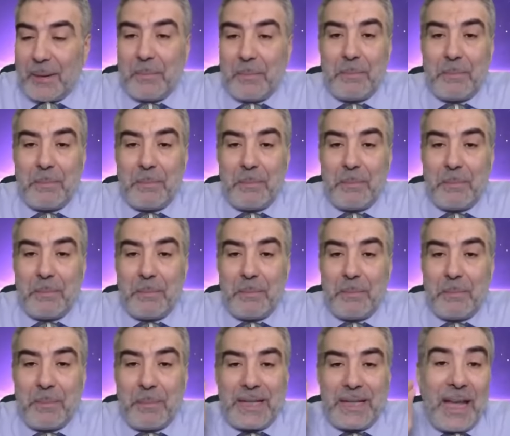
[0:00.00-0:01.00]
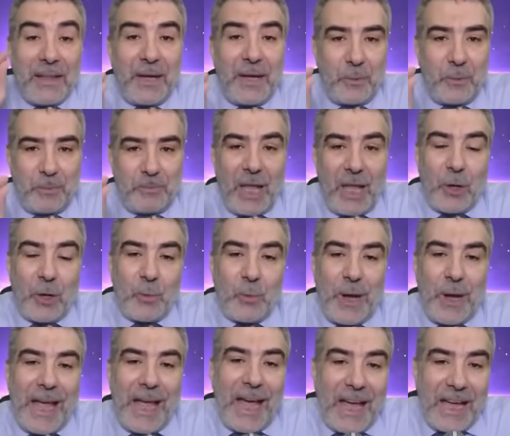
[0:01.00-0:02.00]
من آذاهم
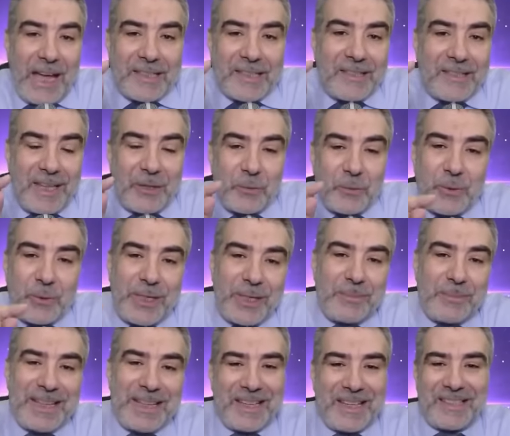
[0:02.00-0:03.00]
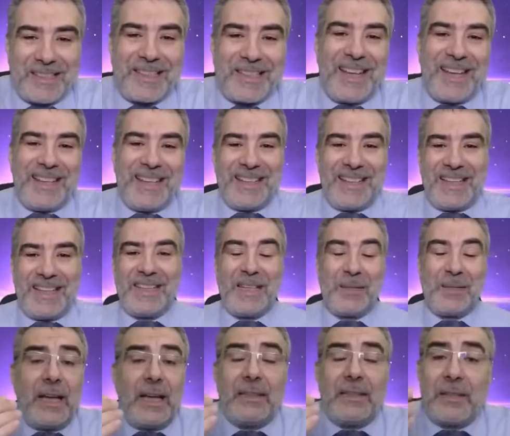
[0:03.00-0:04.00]
وأحسنوا لمن أساء إليهم